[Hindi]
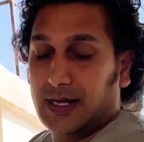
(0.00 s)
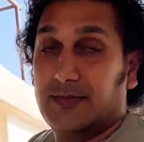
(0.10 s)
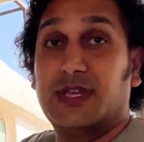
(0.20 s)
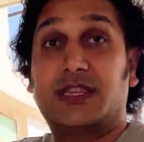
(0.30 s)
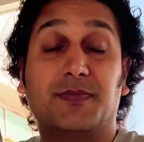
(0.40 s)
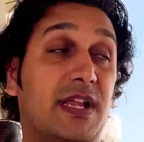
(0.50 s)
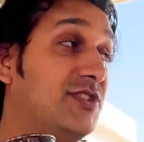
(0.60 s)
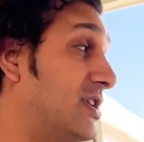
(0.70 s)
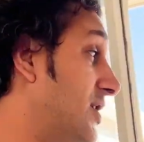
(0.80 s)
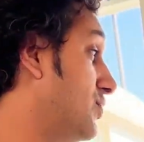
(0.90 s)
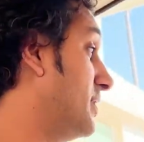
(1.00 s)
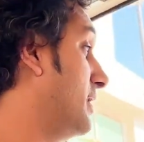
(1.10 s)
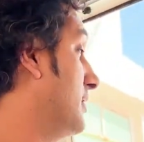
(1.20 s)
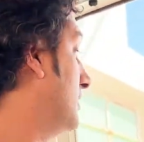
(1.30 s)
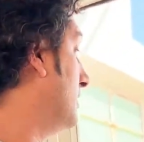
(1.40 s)
अब ये तपना स्टार्ट हो
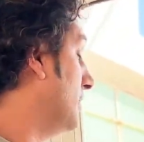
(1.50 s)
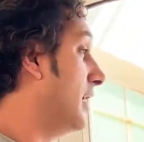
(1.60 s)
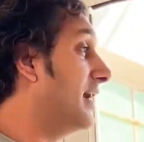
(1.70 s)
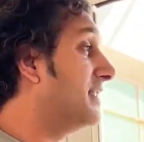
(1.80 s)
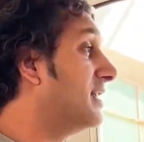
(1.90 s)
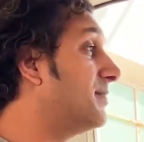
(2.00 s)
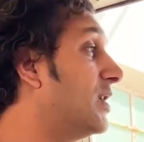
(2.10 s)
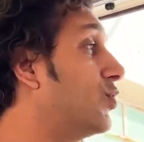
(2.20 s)
जाएगा हार्दिक अपना